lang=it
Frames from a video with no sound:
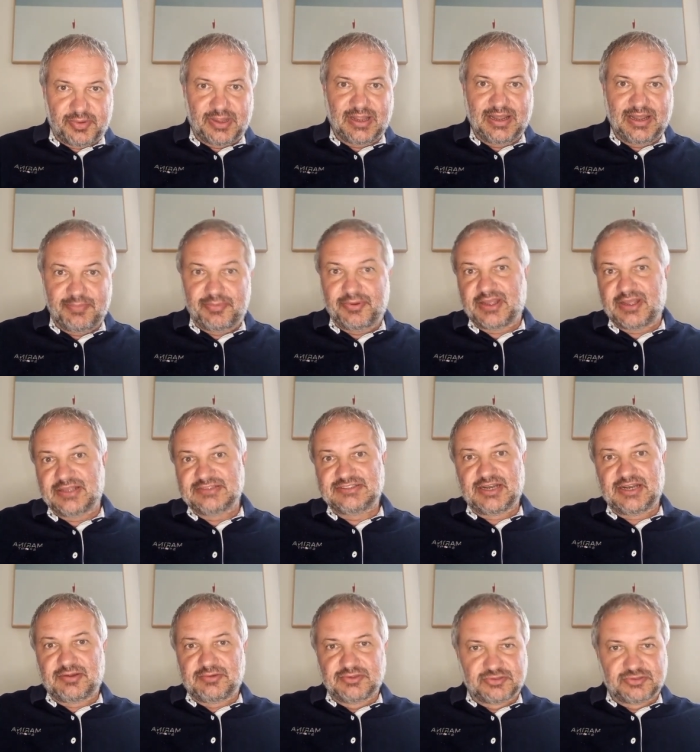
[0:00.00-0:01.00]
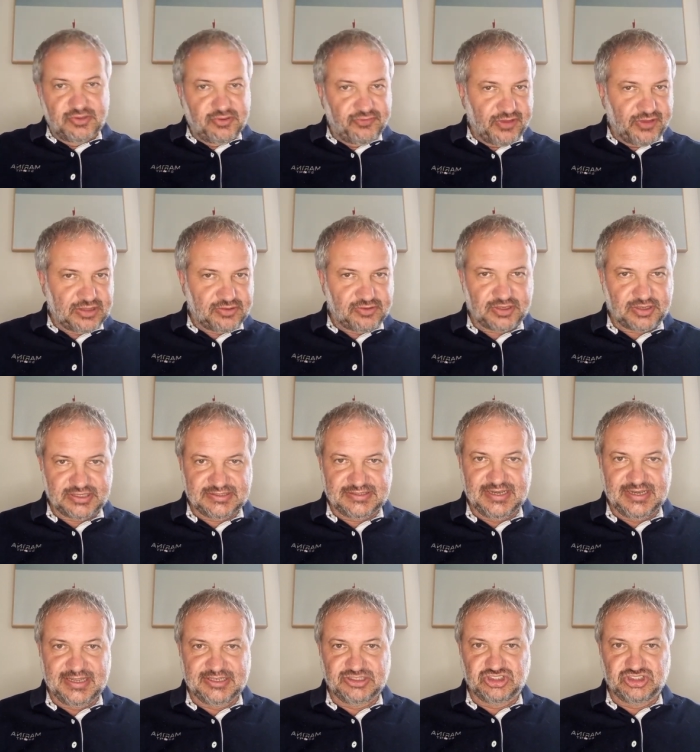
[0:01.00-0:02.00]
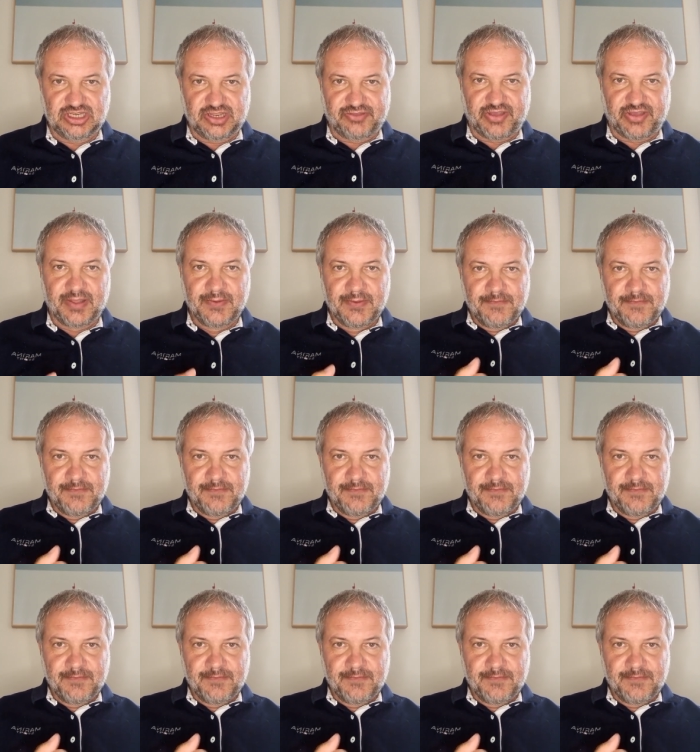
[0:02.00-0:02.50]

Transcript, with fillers: all'epoca c'era questo difetto che si leggeva